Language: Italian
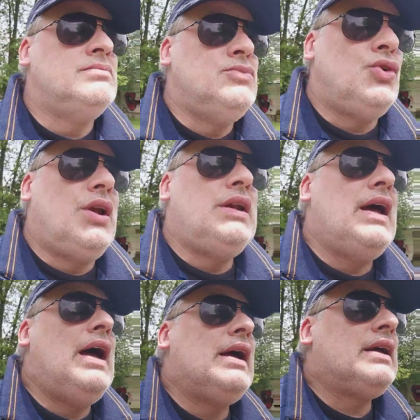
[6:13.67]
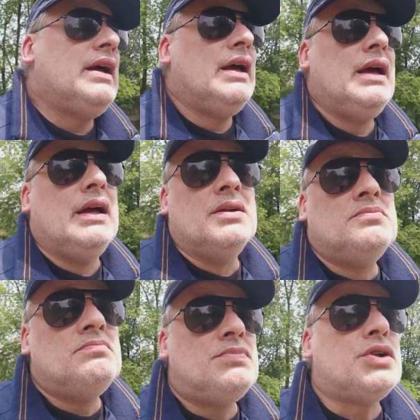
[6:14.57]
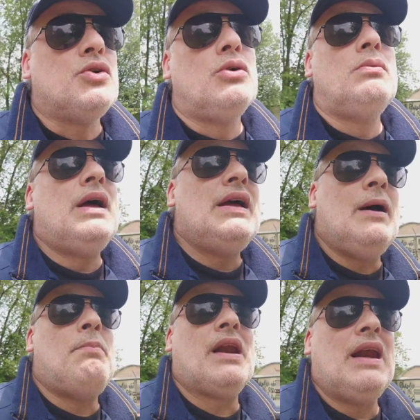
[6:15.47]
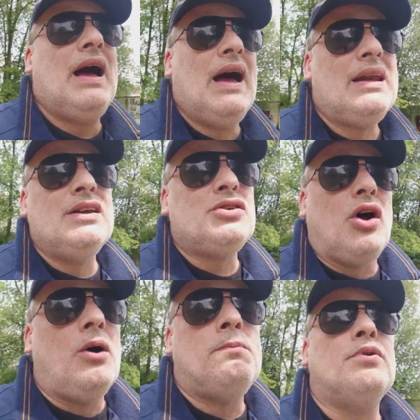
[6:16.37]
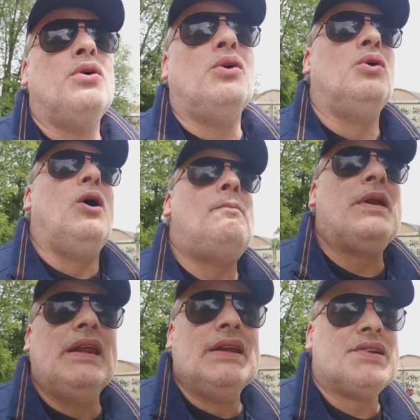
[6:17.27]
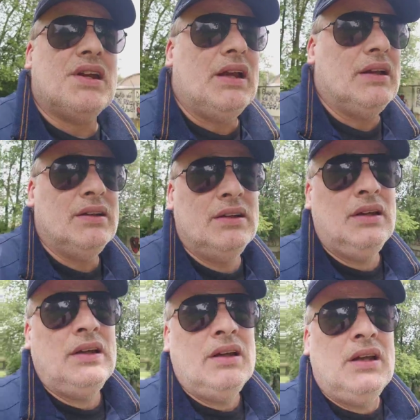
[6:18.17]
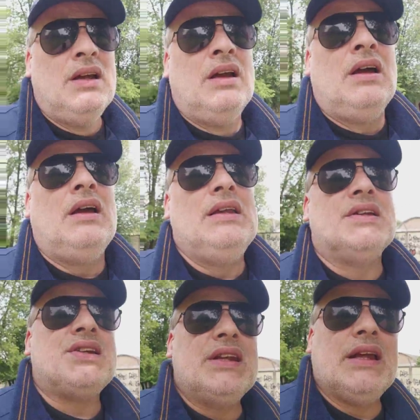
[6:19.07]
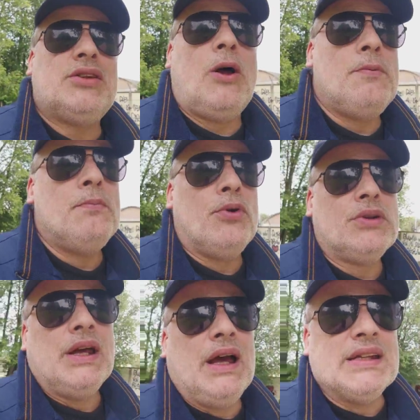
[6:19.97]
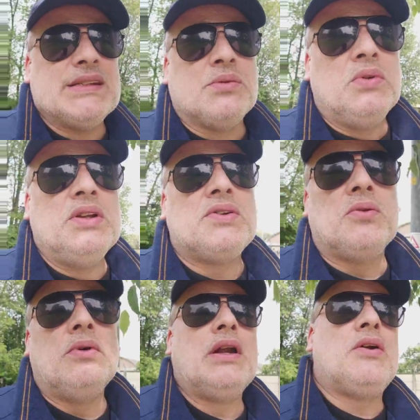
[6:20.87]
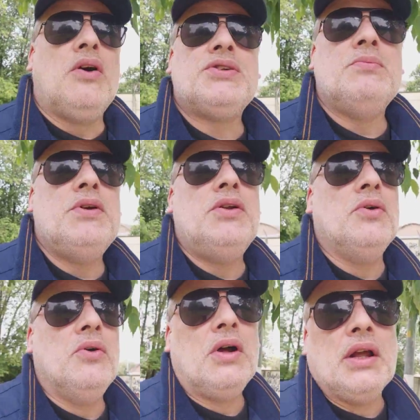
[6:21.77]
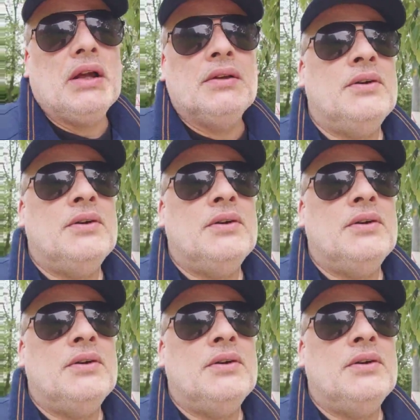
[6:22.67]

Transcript: non è neanche, secondo me, a parlarne troppo o a prendersela, gli si dà troppa importanza, quindi secondo me la cosa migliore